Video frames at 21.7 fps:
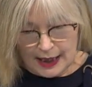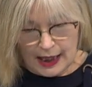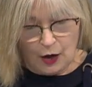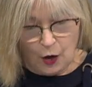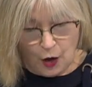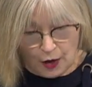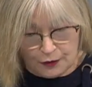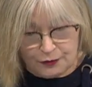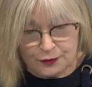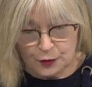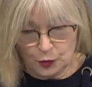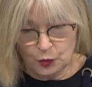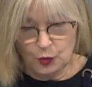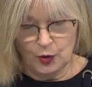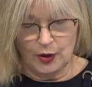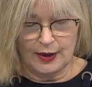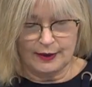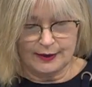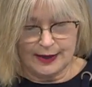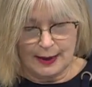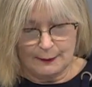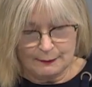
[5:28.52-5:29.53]
oft
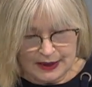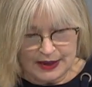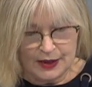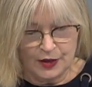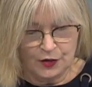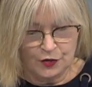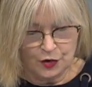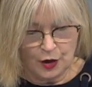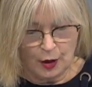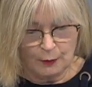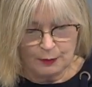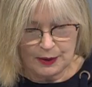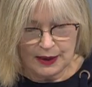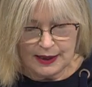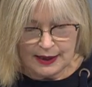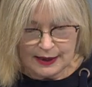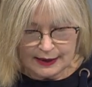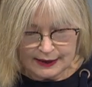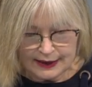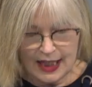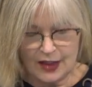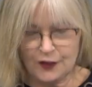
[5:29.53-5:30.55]
nur der Minijob.
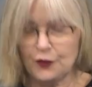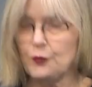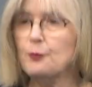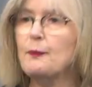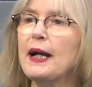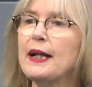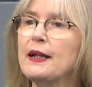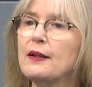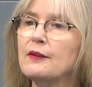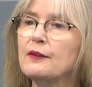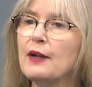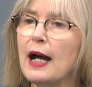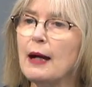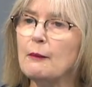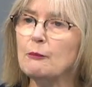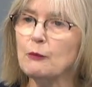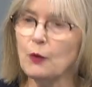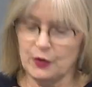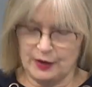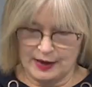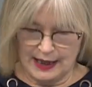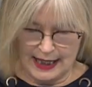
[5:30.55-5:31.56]
Das, meine
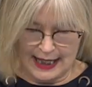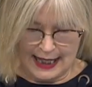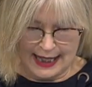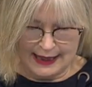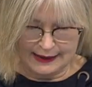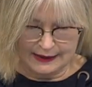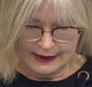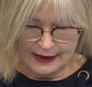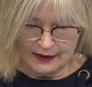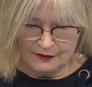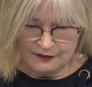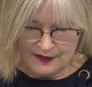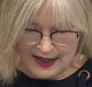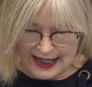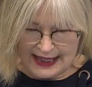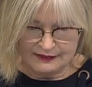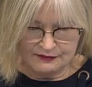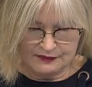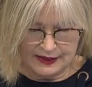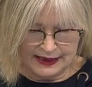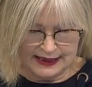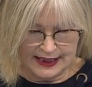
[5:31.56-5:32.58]
Damen und Herren,
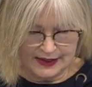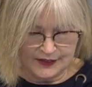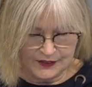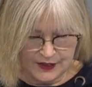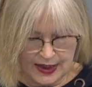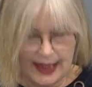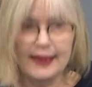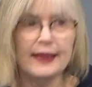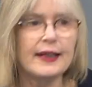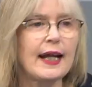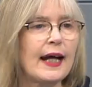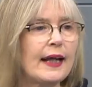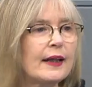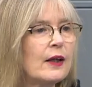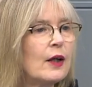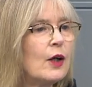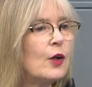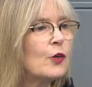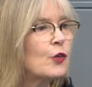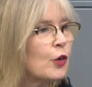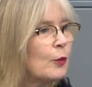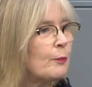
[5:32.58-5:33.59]
werden wir jetzt ändern,
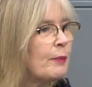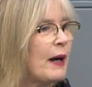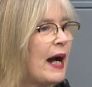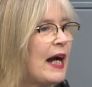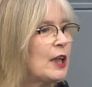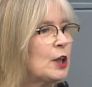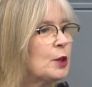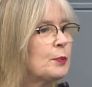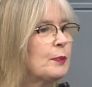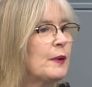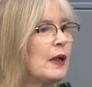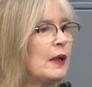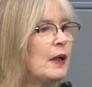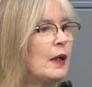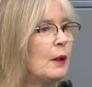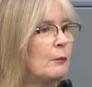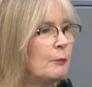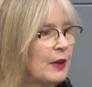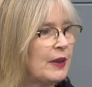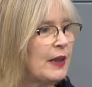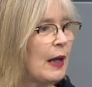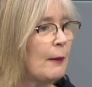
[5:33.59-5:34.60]
zum Beispiel
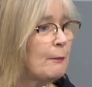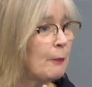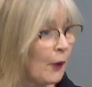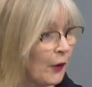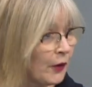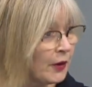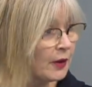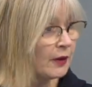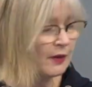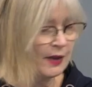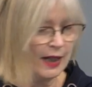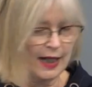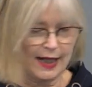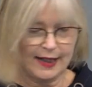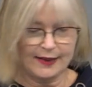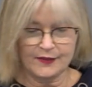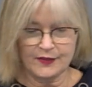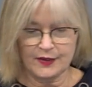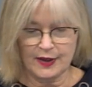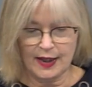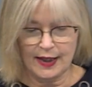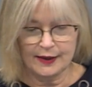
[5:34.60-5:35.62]
mit der
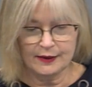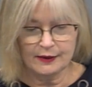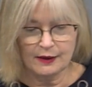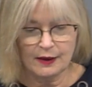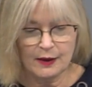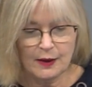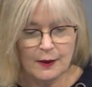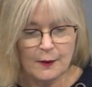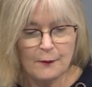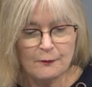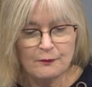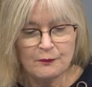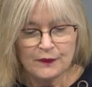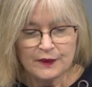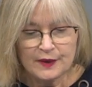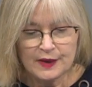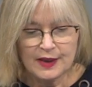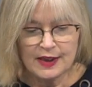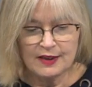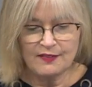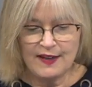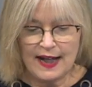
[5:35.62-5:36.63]
Brückenteilzeit.
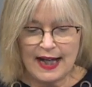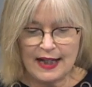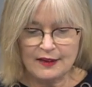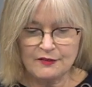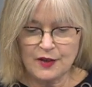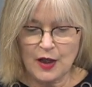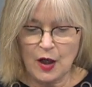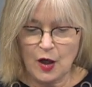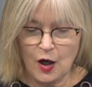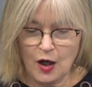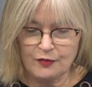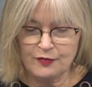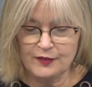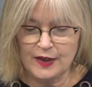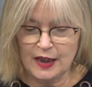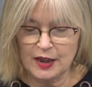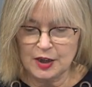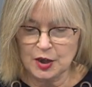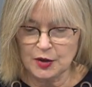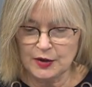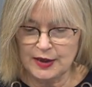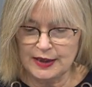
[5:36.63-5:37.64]
Die werden wir
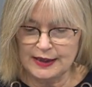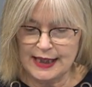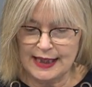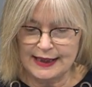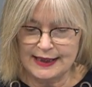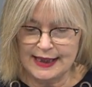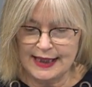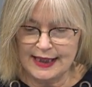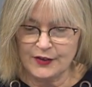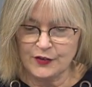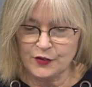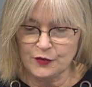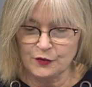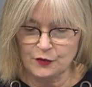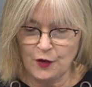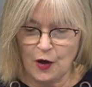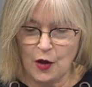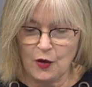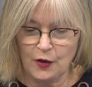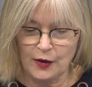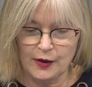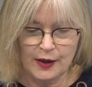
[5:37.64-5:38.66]
hoffentlich schon in der nächsten
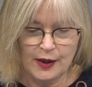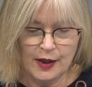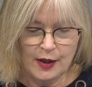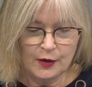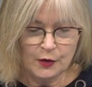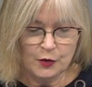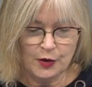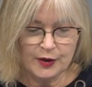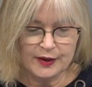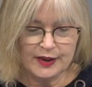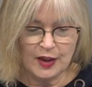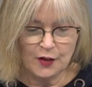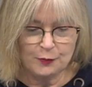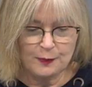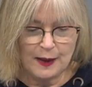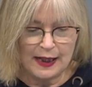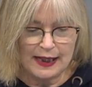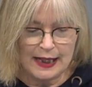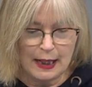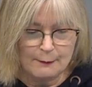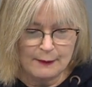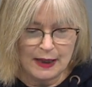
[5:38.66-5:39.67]
Woche durch das
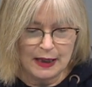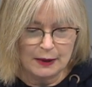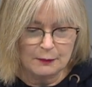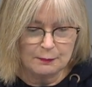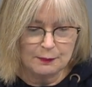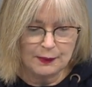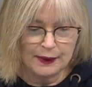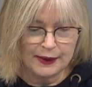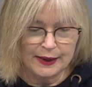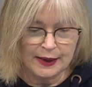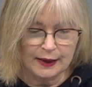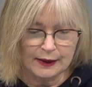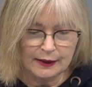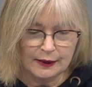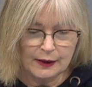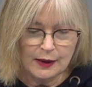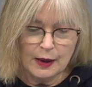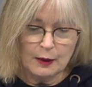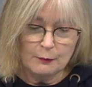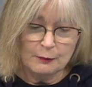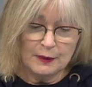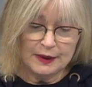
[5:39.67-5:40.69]
Parlament bringen.
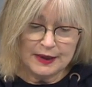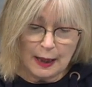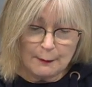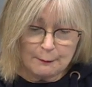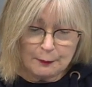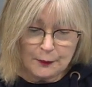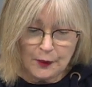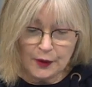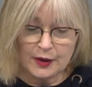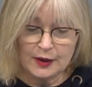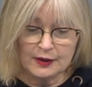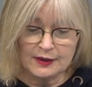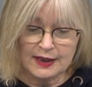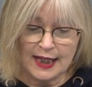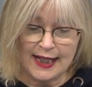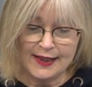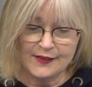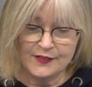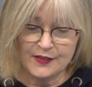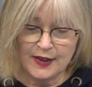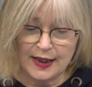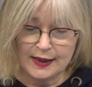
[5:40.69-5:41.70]
Mit der
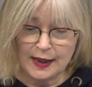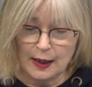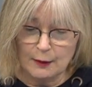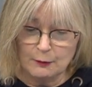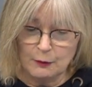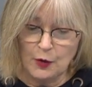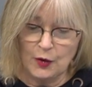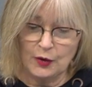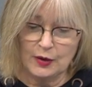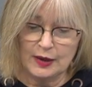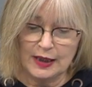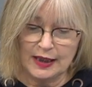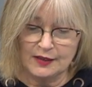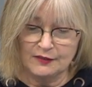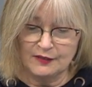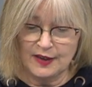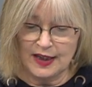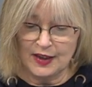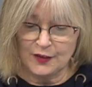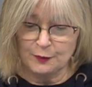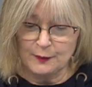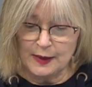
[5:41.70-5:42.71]
Brückenteilzeit ermöglichen
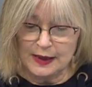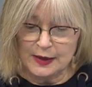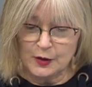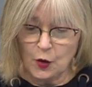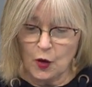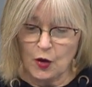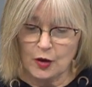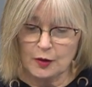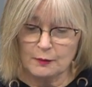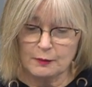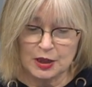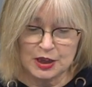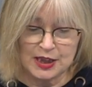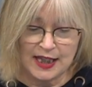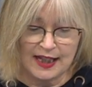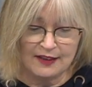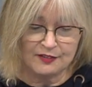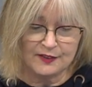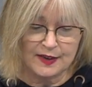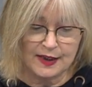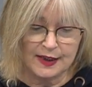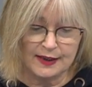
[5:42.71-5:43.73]
wir es Millionen
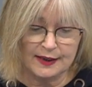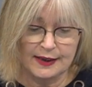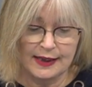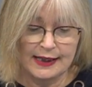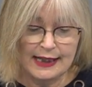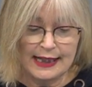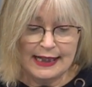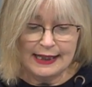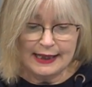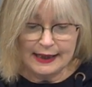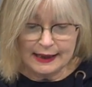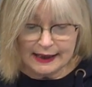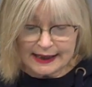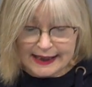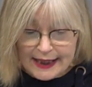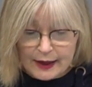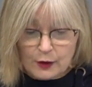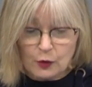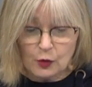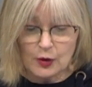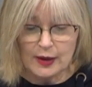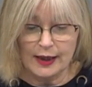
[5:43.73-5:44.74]
Beschäftigten in
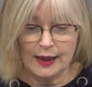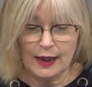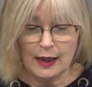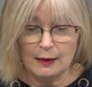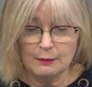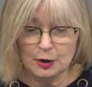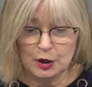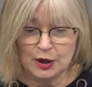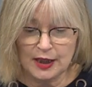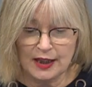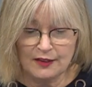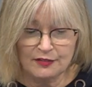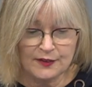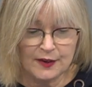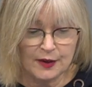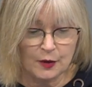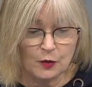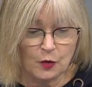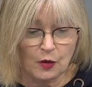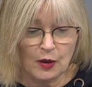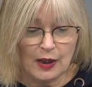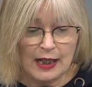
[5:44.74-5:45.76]
regulärer
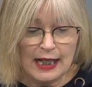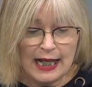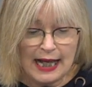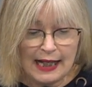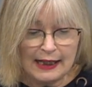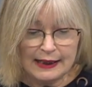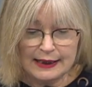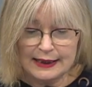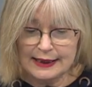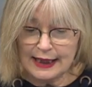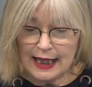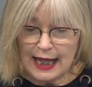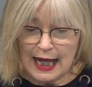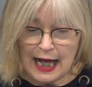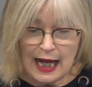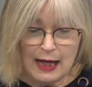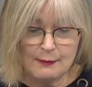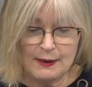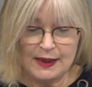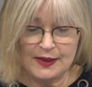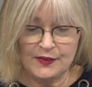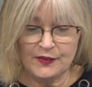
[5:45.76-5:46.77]
Beschäftigung, ihre
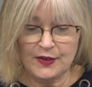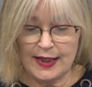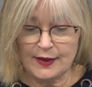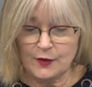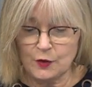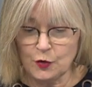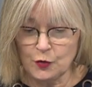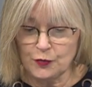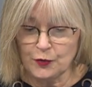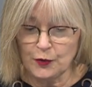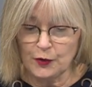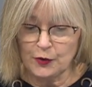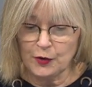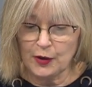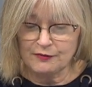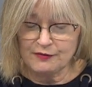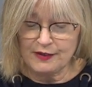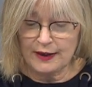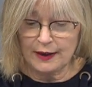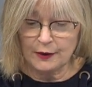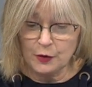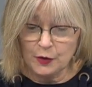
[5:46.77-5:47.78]
Arbeitszeit zu
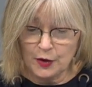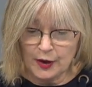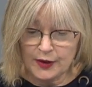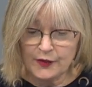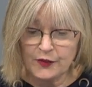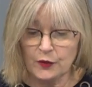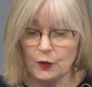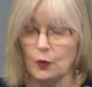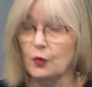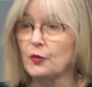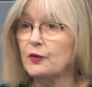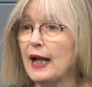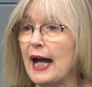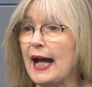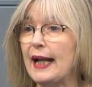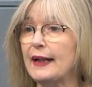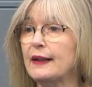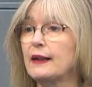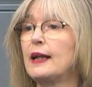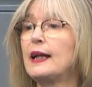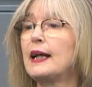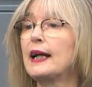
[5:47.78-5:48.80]
verkürzen und
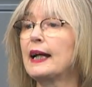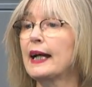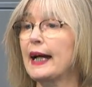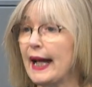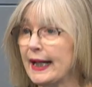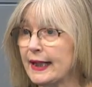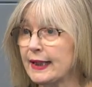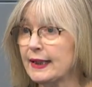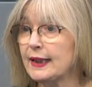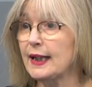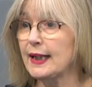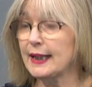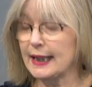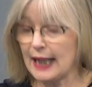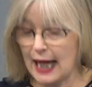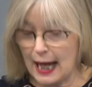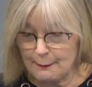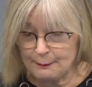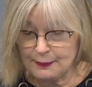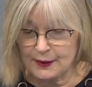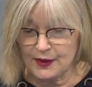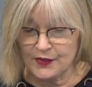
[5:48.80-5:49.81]
dann rechtlich
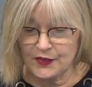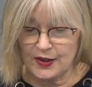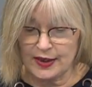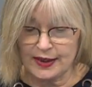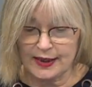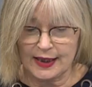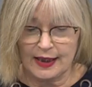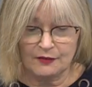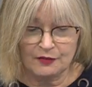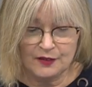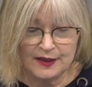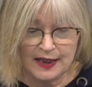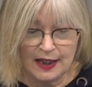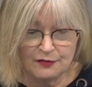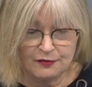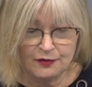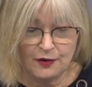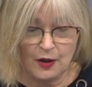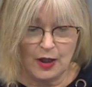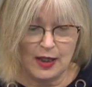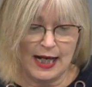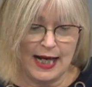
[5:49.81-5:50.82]
abgesichert wieder
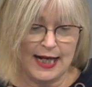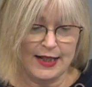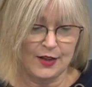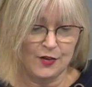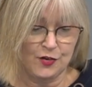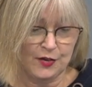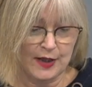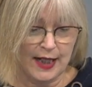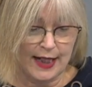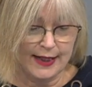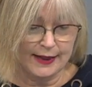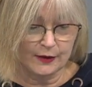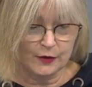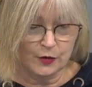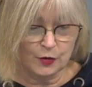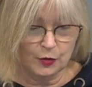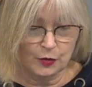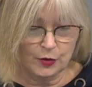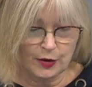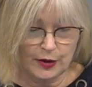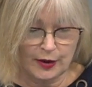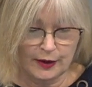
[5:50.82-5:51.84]
voll einsteigen
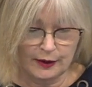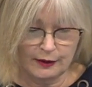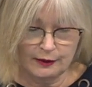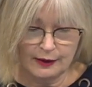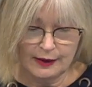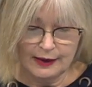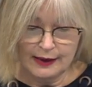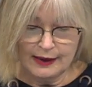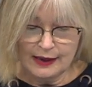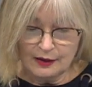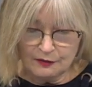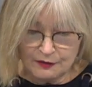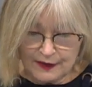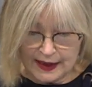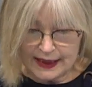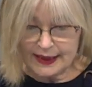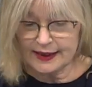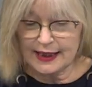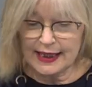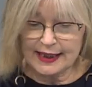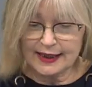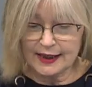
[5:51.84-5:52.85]
zu können.
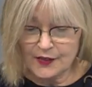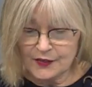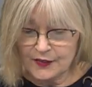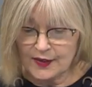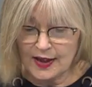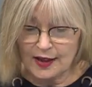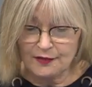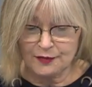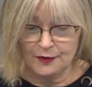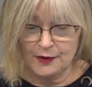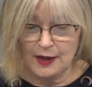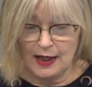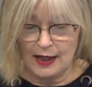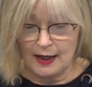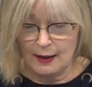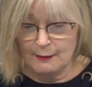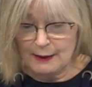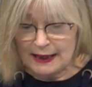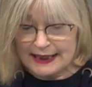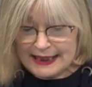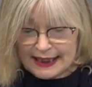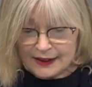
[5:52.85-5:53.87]
Wichtig ist dafür
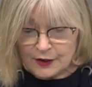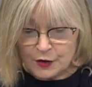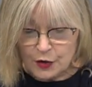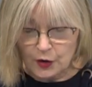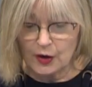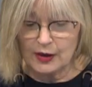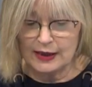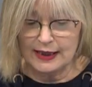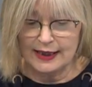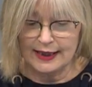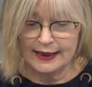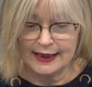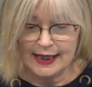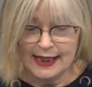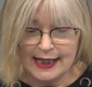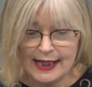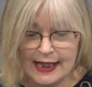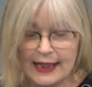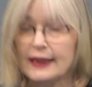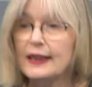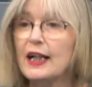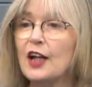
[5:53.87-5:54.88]
aber natürlich,
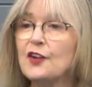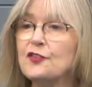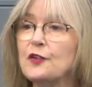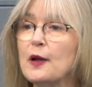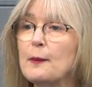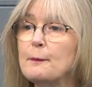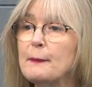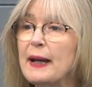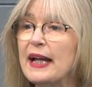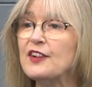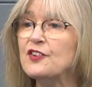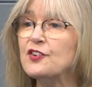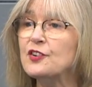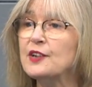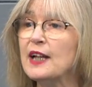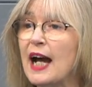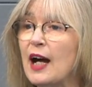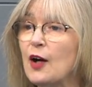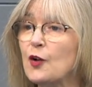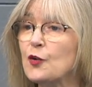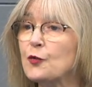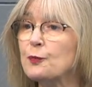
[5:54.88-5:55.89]
dass wir Menschen
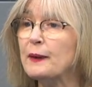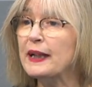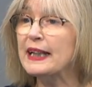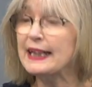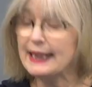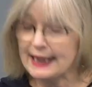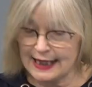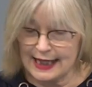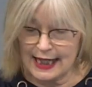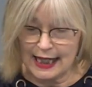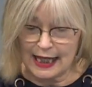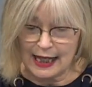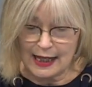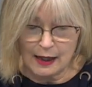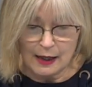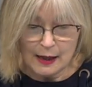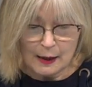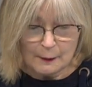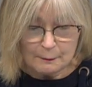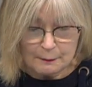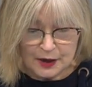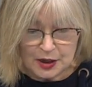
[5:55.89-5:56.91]
aus prekärer
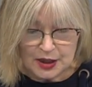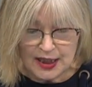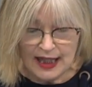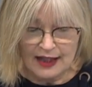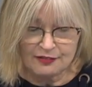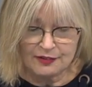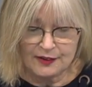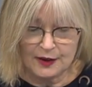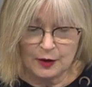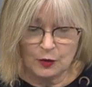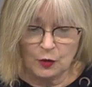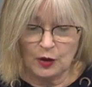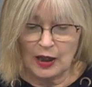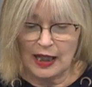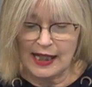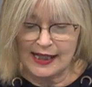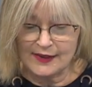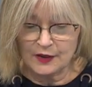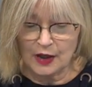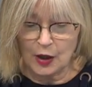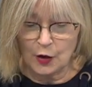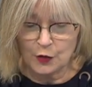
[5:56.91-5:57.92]
Beschäftigung,
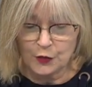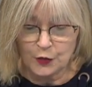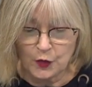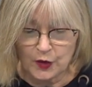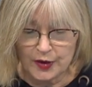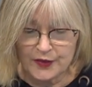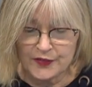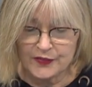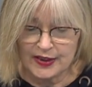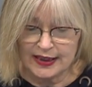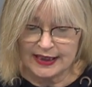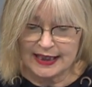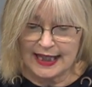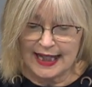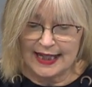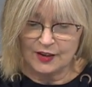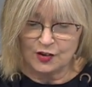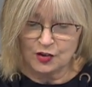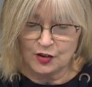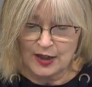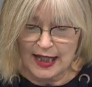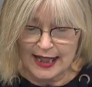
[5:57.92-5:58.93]
also aus
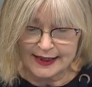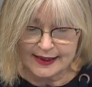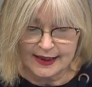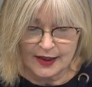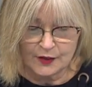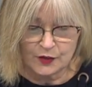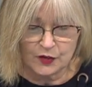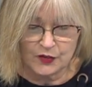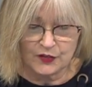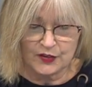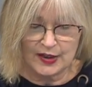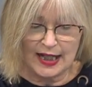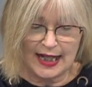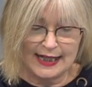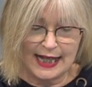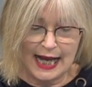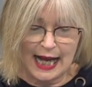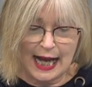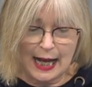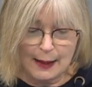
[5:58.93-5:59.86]
Unsicherheit, schlechter sozialer